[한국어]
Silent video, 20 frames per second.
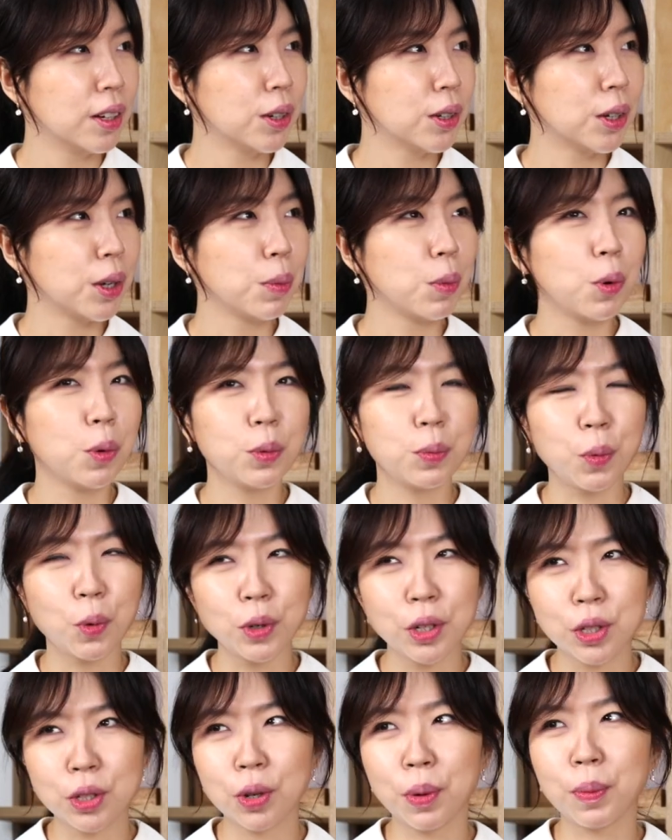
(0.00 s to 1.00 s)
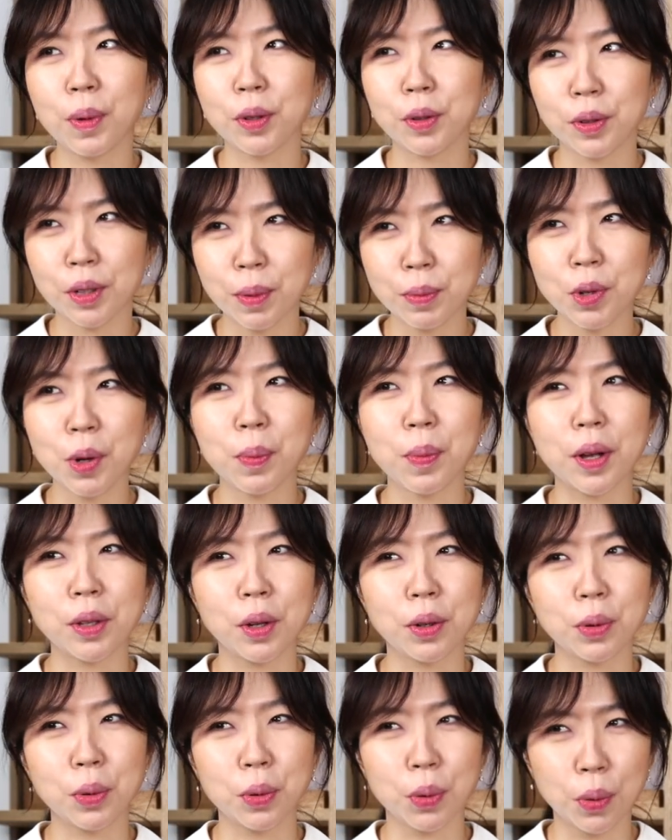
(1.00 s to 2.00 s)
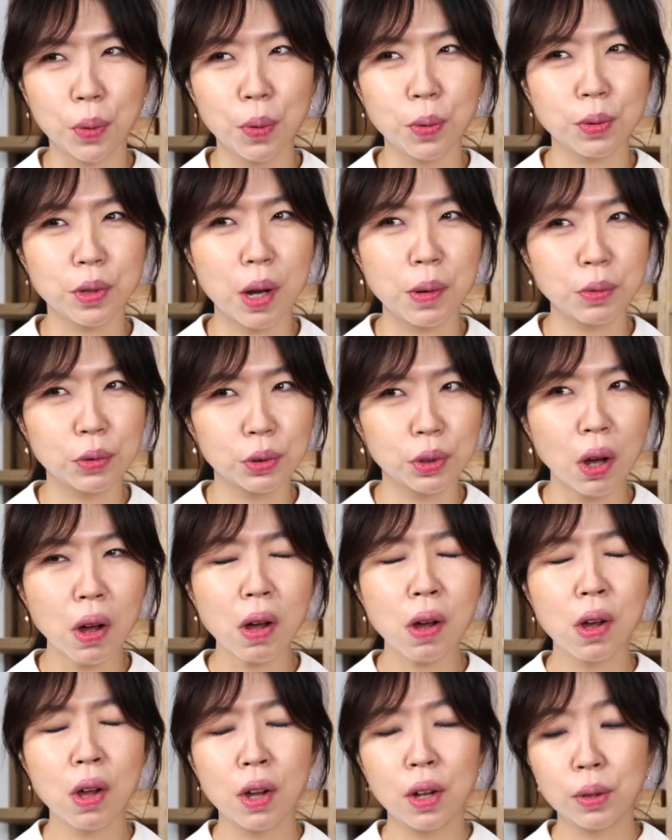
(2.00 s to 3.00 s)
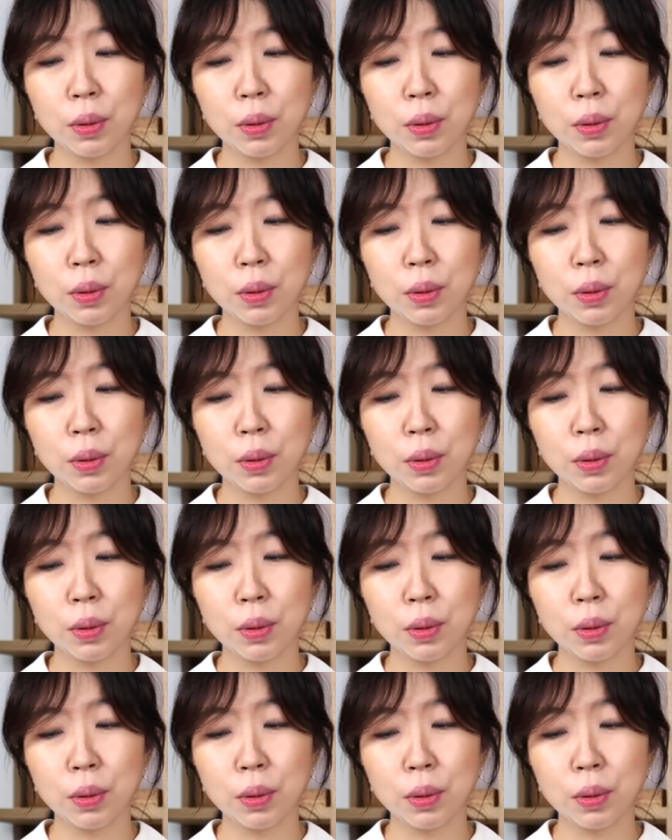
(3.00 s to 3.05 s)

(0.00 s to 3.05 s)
이렇게 뭐, 뭐 2천만 원, 3천만 원 이런 공사부터